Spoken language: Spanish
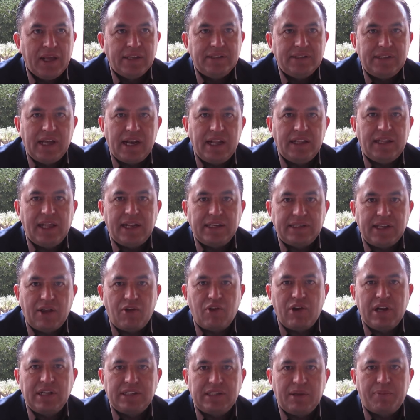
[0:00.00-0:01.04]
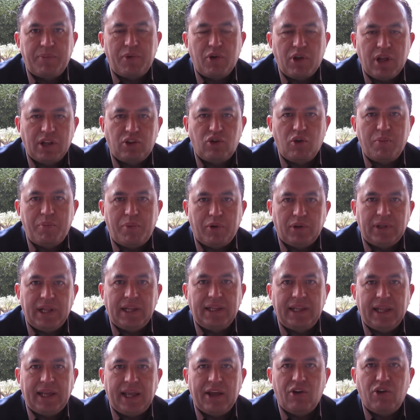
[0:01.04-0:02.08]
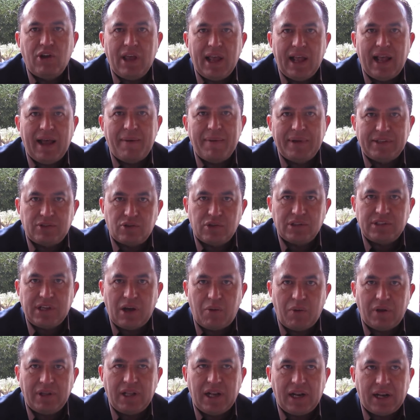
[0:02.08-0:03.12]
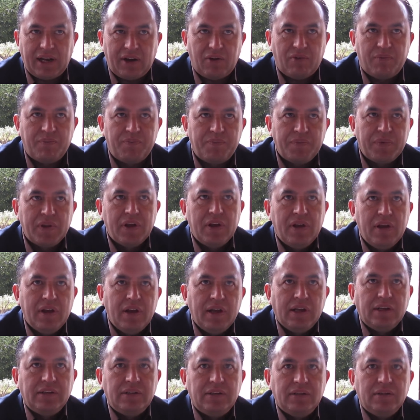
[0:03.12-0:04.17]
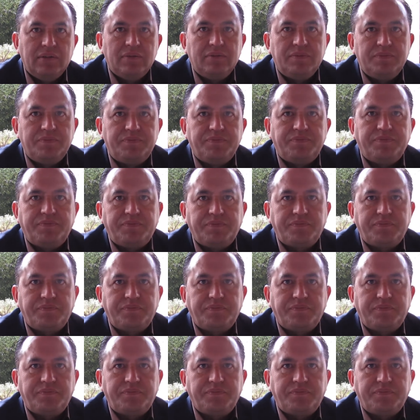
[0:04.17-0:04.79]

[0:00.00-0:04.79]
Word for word: se han interesado en este proyecto importante que hoy encabeza en San Juan del Río. ¿Por qué los sanjuanenses